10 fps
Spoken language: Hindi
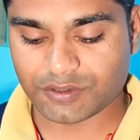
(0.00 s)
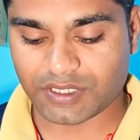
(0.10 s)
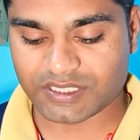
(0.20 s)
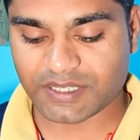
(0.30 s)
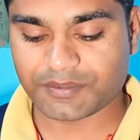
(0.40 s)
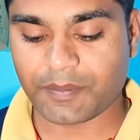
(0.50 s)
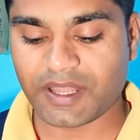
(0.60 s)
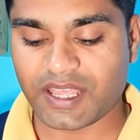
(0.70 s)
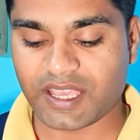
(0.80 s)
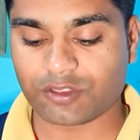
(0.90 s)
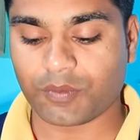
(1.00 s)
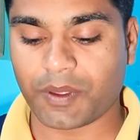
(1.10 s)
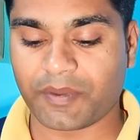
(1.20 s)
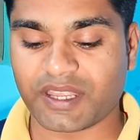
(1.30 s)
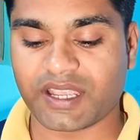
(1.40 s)
सुनिए सबसे पहले एक तो
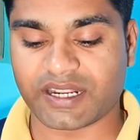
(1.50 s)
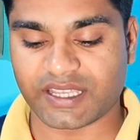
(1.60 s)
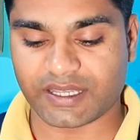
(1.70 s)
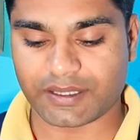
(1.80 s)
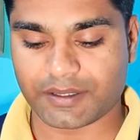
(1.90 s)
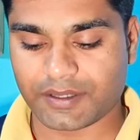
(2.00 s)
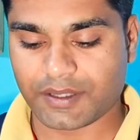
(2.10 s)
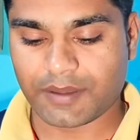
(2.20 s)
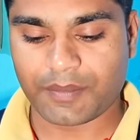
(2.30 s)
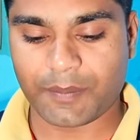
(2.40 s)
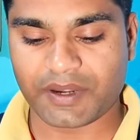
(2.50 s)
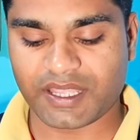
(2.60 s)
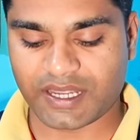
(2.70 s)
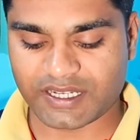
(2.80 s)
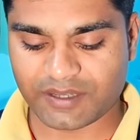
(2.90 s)
पेपर की कटिंग है पेपर
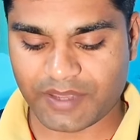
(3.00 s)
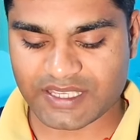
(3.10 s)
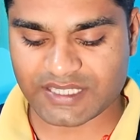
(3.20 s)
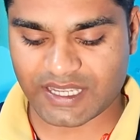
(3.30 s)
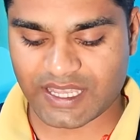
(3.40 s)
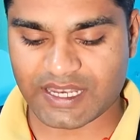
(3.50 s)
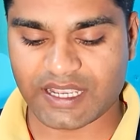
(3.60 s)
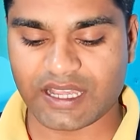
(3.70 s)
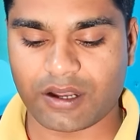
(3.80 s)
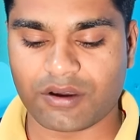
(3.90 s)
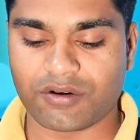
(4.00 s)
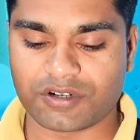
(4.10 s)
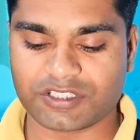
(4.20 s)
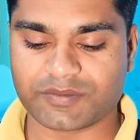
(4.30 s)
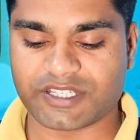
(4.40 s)
की कटिंग में ऐसा क्या लिखा है और
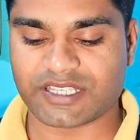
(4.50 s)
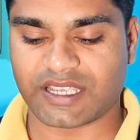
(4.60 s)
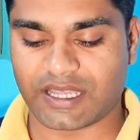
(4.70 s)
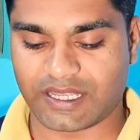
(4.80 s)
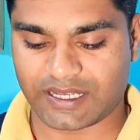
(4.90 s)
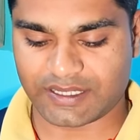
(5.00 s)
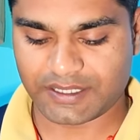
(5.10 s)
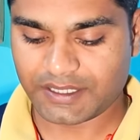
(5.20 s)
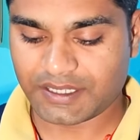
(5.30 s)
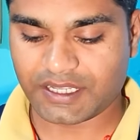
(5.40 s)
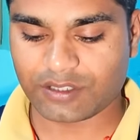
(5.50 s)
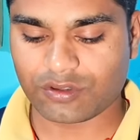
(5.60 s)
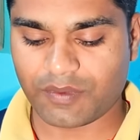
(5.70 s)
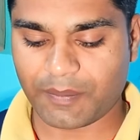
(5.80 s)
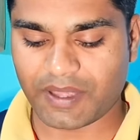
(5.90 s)
नोटिस में ऐसा क्या लिखा है ठीक है
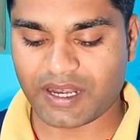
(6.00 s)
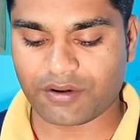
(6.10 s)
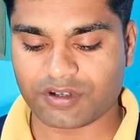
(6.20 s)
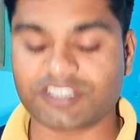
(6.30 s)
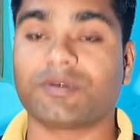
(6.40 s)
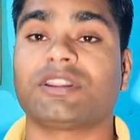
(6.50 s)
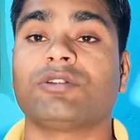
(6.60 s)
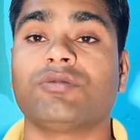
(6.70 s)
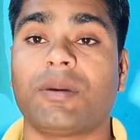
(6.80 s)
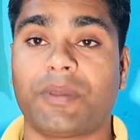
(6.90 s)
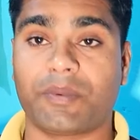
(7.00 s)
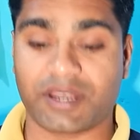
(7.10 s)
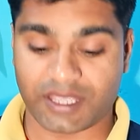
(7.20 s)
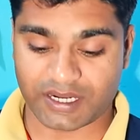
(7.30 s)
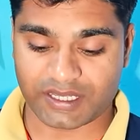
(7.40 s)
तो मैं पहले नोटिस बता दूँ या पेपर
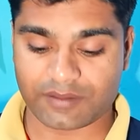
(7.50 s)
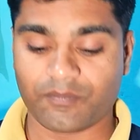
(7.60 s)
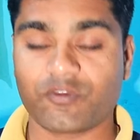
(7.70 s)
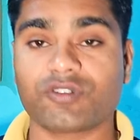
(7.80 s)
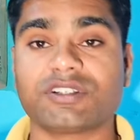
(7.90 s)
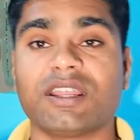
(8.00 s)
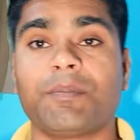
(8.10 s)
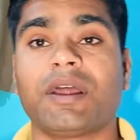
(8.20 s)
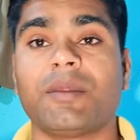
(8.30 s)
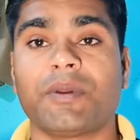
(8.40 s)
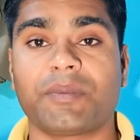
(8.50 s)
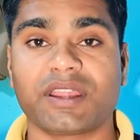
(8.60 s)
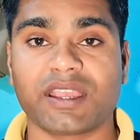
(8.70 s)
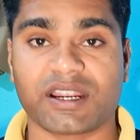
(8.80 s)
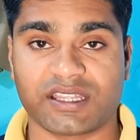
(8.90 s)
की कटिंग तो चलिए पहले पेपर
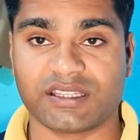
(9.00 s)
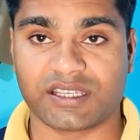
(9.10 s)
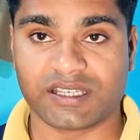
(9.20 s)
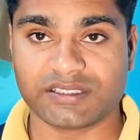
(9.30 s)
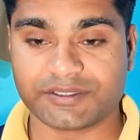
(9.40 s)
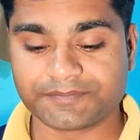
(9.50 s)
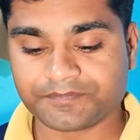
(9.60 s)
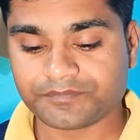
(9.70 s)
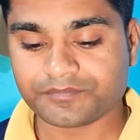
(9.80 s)
की कटिंग देख लीजिए